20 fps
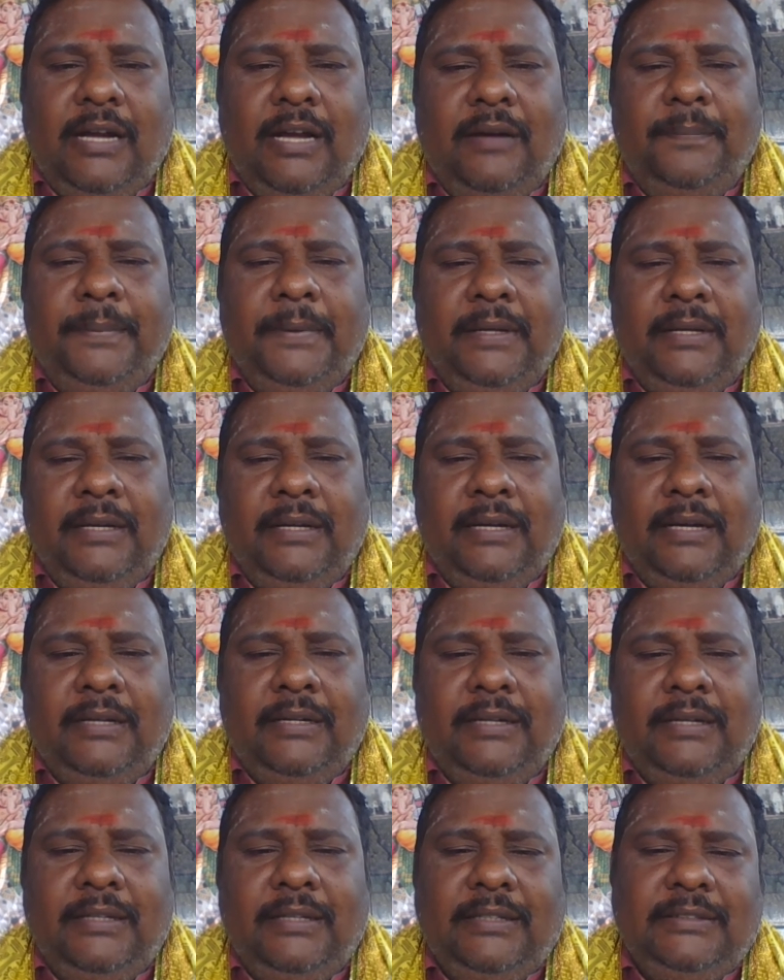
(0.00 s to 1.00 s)
ஆப்பிரிக்கன்
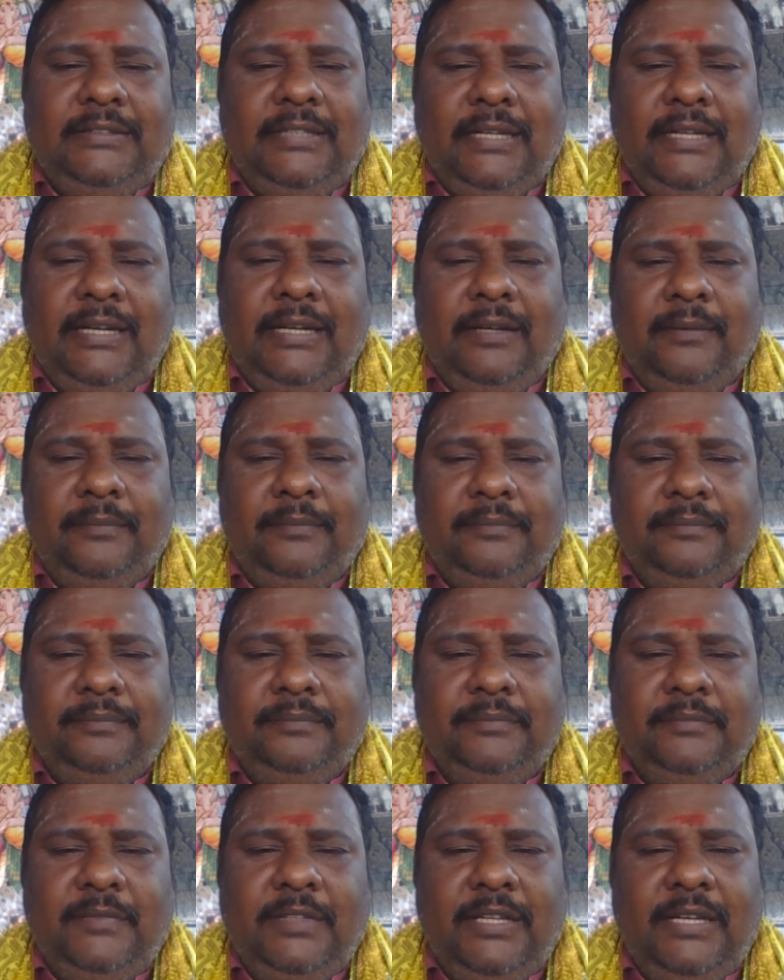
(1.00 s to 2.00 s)
நாடுகளுக்கு செல்லலாம்
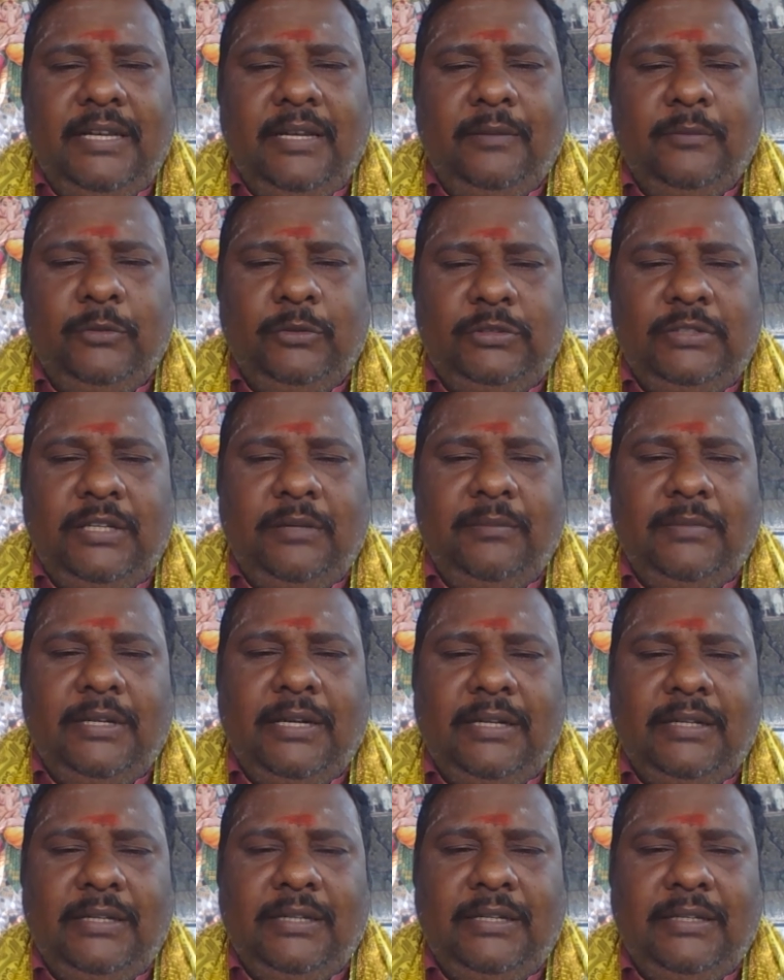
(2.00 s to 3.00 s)
இல்லை முஸ்லீம்
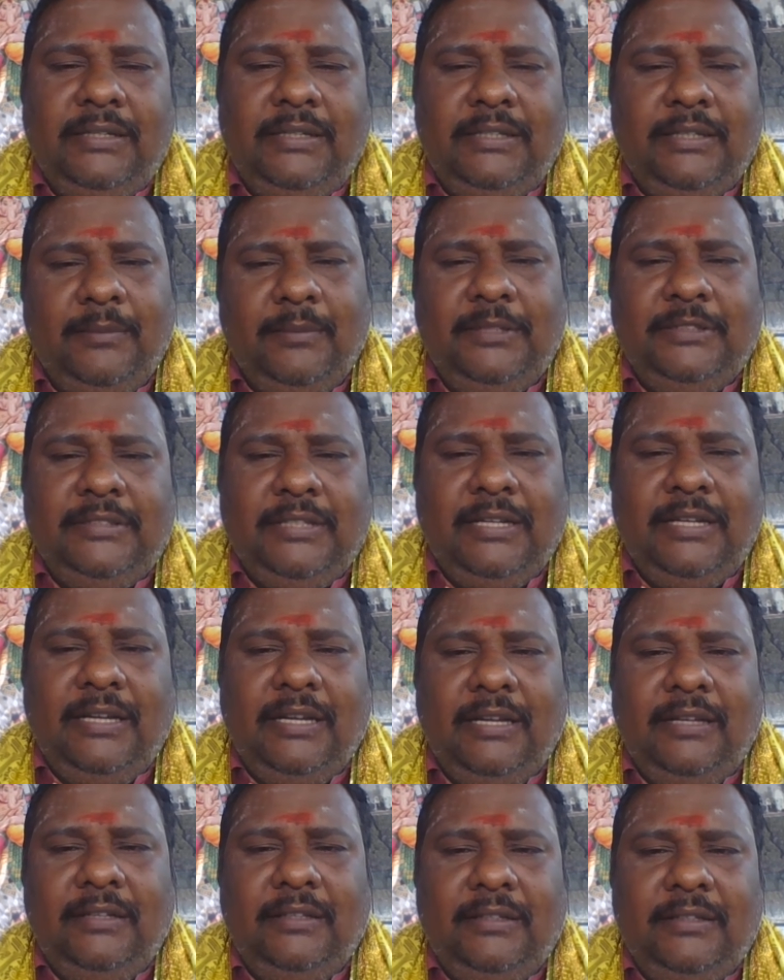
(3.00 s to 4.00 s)
நாடுகளுக்கு நம்ம
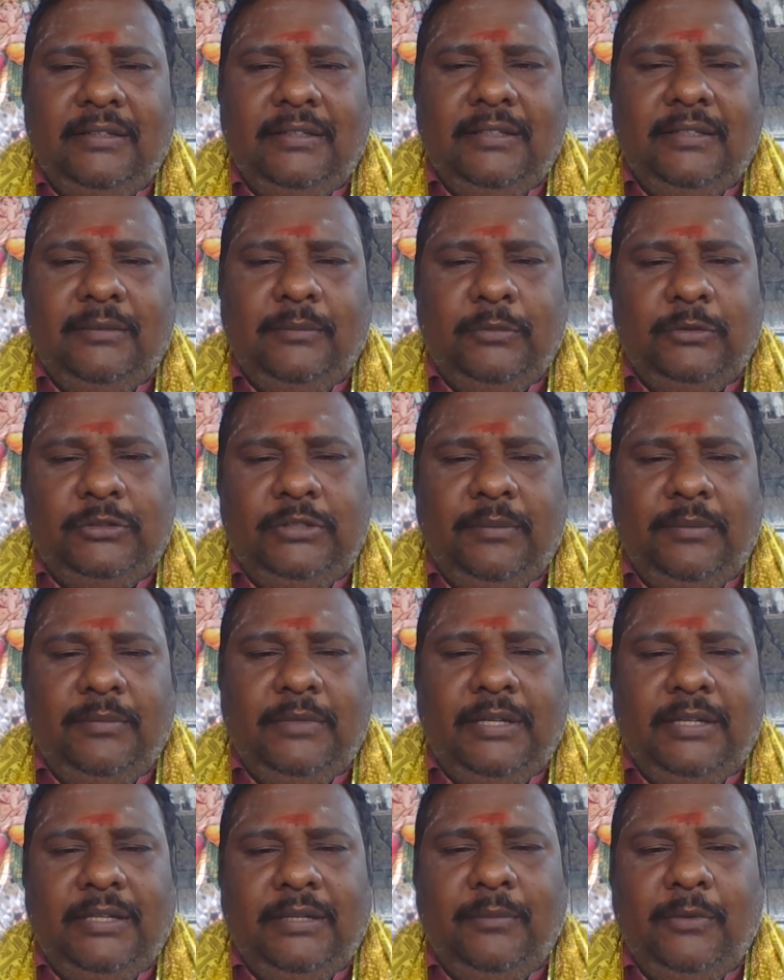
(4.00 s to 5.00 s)
செல்லலாம் முஸ்லீம்
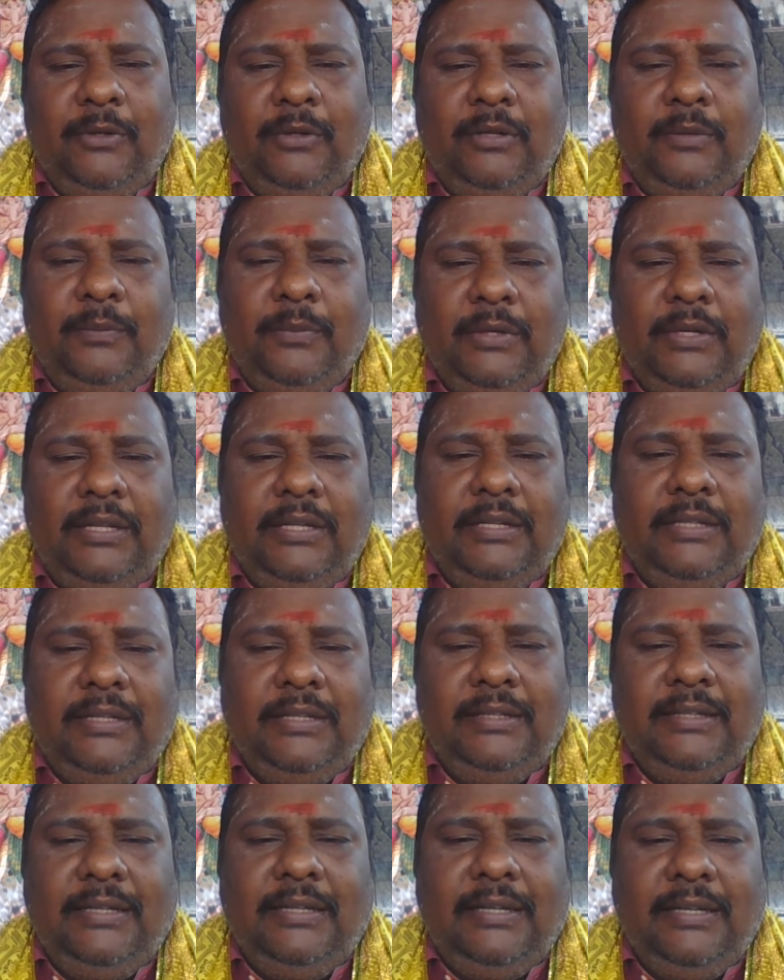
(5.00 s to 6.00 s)
நாடு நம்மளோட
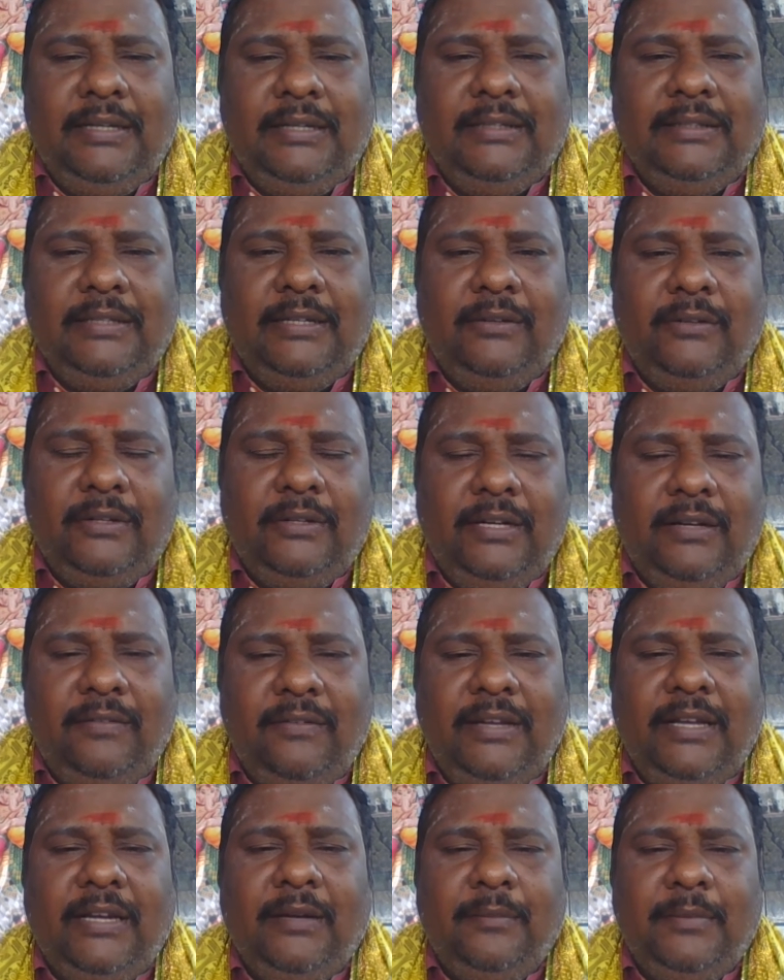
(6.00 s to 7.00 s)
பொருளாதாரத்தில் ஏற்றத்தாழ்வுகள்
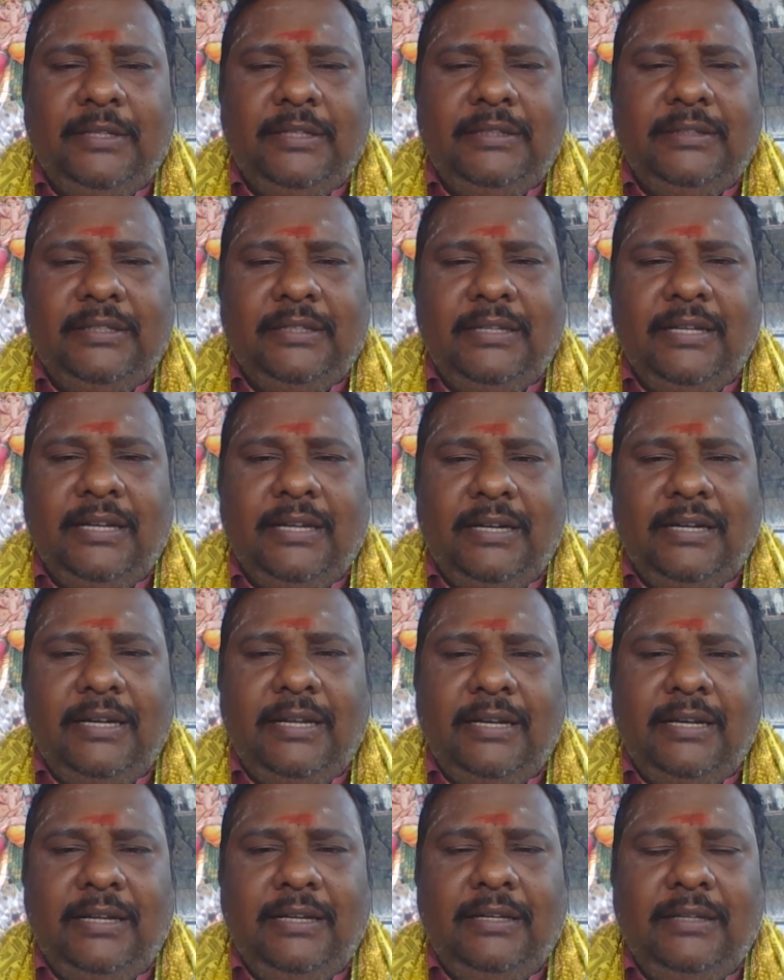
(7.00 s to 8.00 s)
வேற
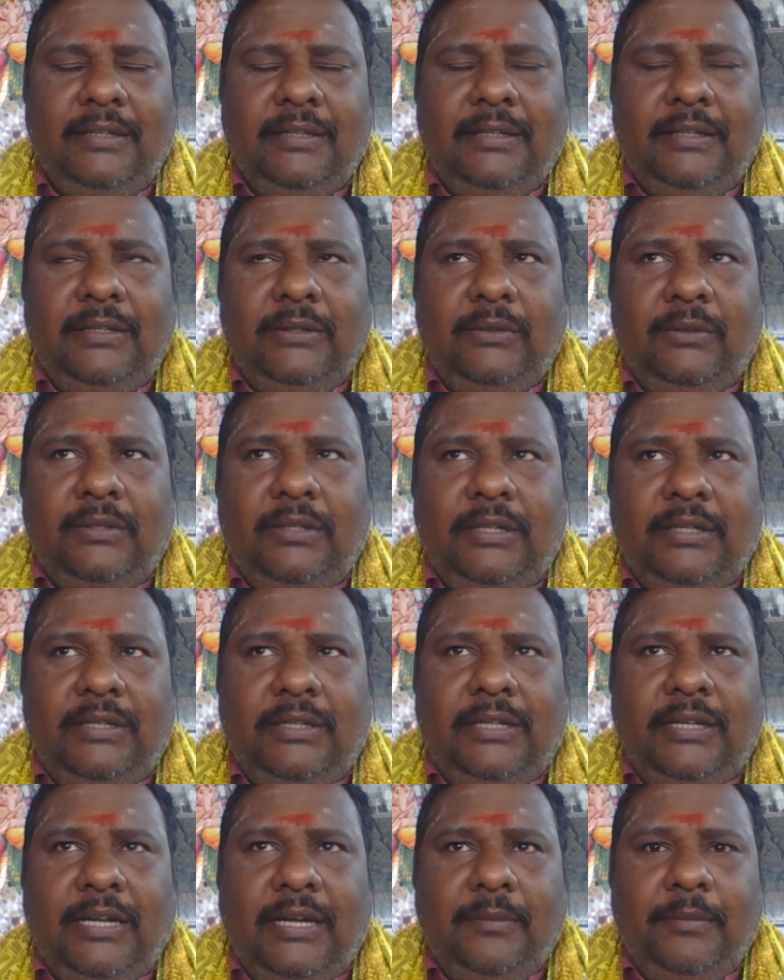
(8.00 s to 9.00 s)
மதத்துக்காரர்களால்
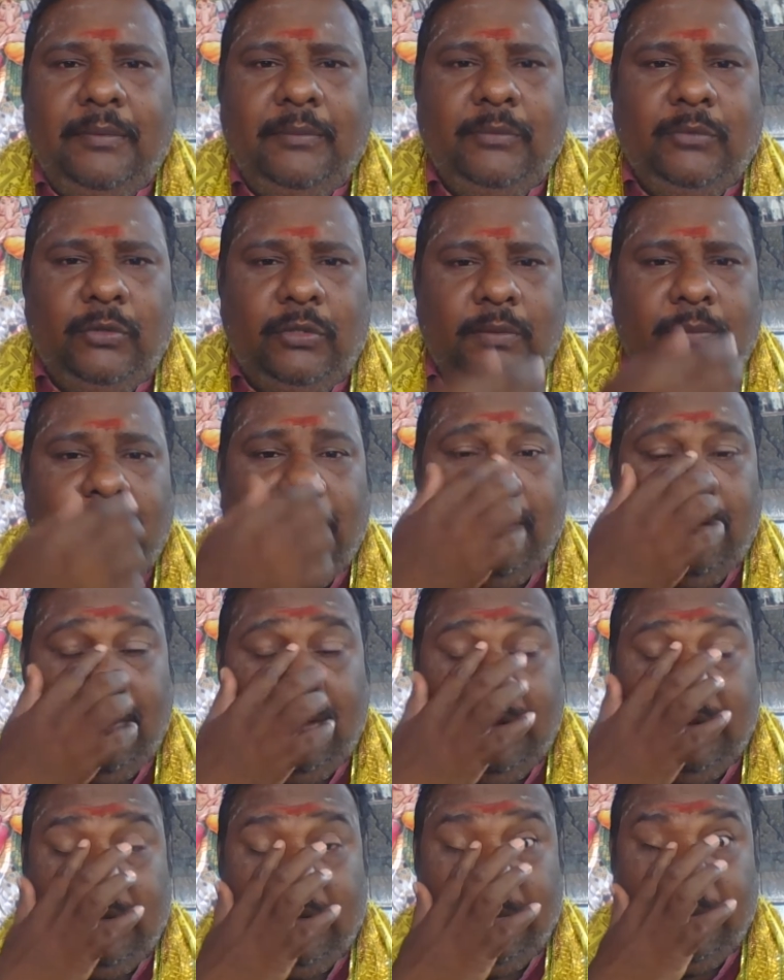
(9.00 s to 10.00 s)
உங்களுக்கு லாபம் குரு
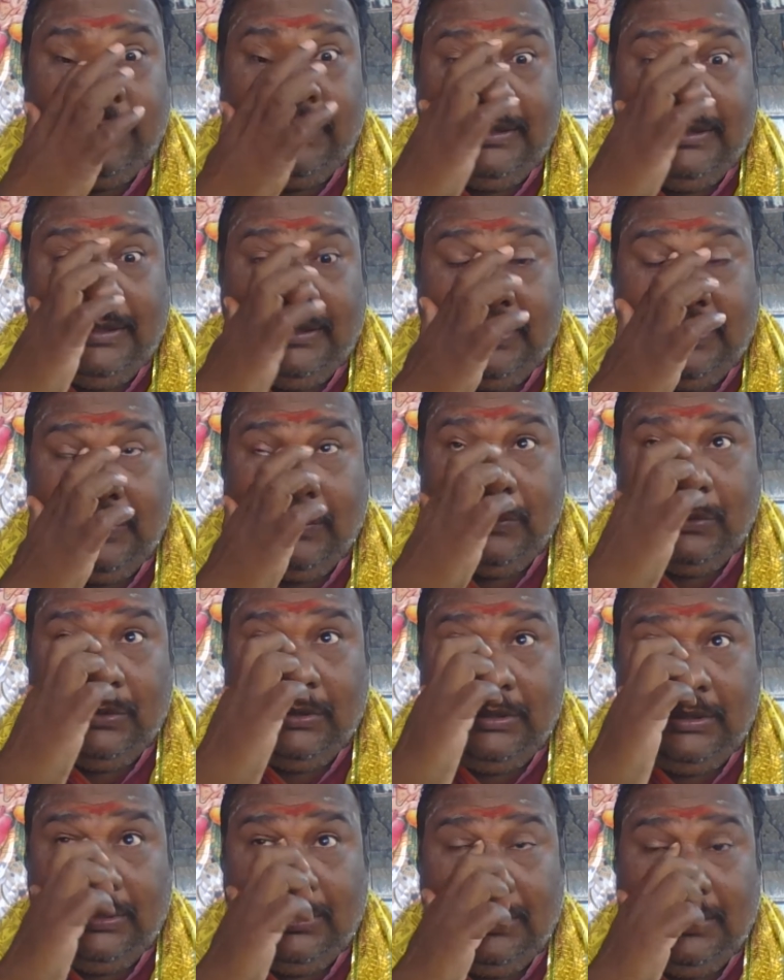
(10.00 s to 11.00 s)
பகவான் வந்து பார்த்தீங்கன்னா
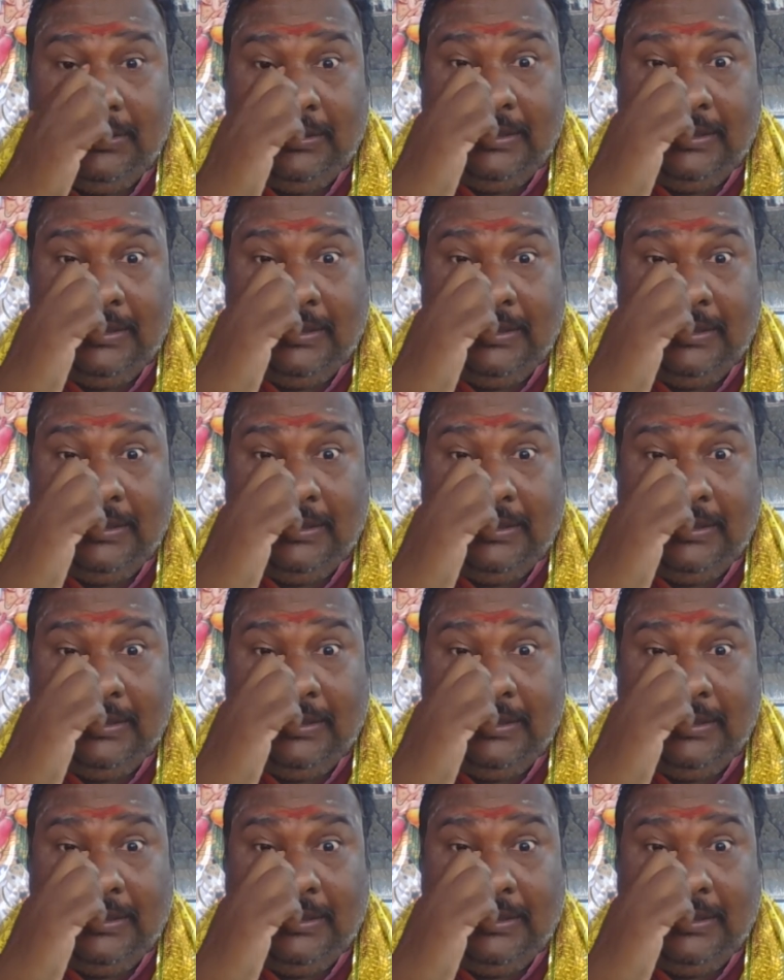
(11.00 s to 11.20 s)
ஒன்று